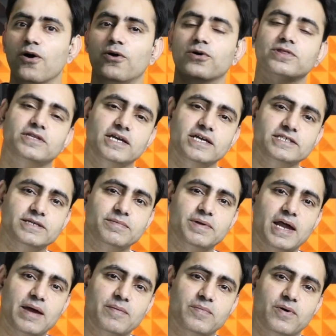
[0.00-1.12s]
और तीन जीबी
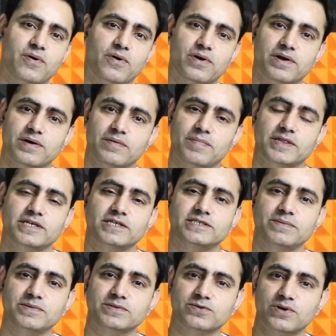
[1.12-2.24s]
रैम और बत्तीस
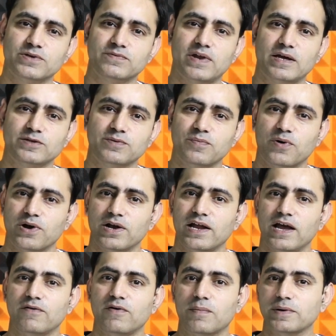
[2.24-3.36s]
जीबी स्टोरेज वाला जो मॉडल
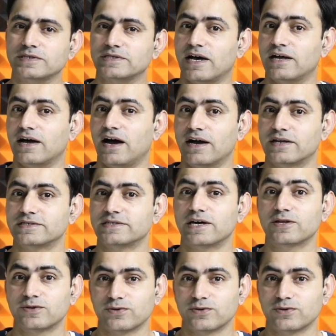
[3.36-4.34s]
है वो आपका आठ हजार